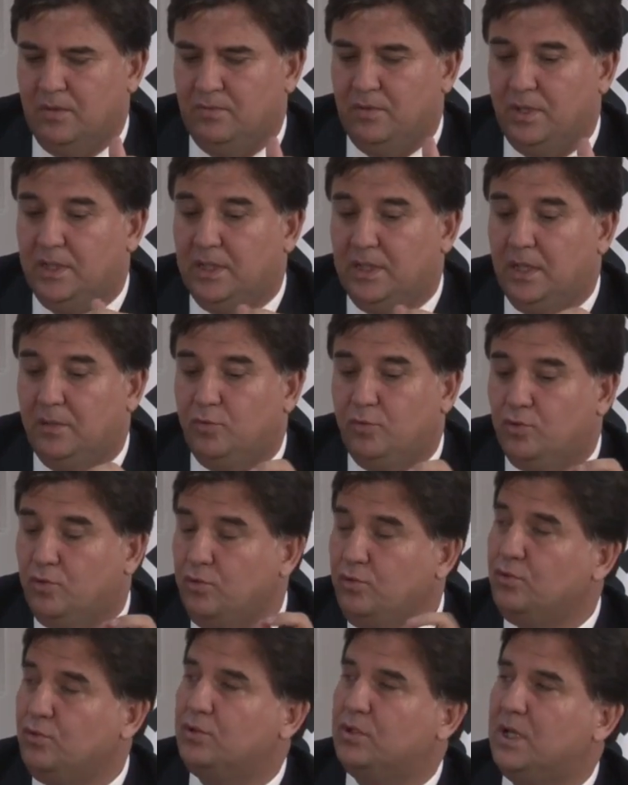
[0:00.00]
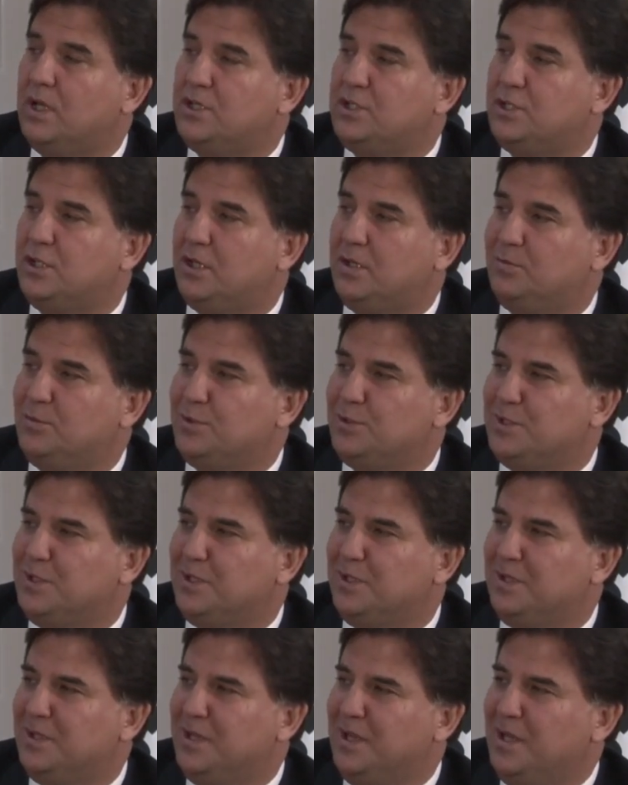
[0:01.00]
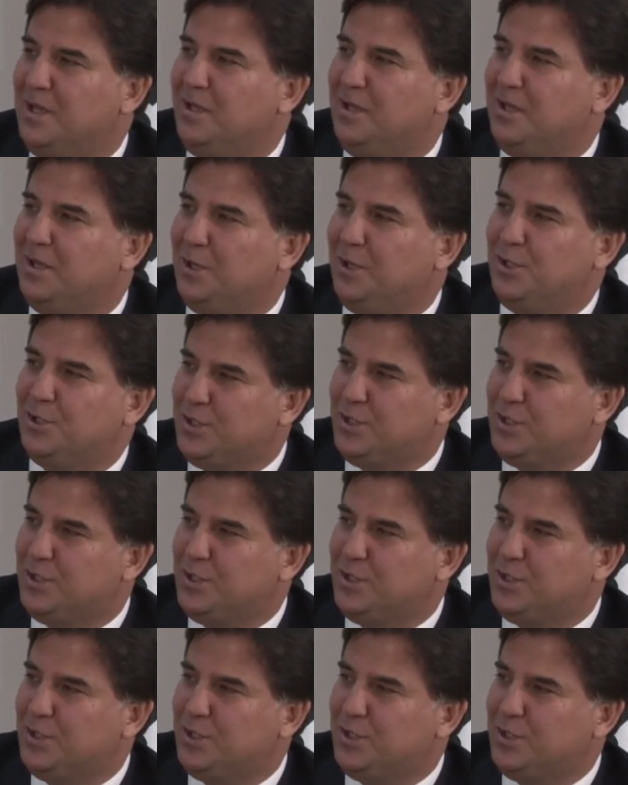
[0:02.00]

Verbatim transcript: Fethiye'li bütün yurttaşlarımızın e,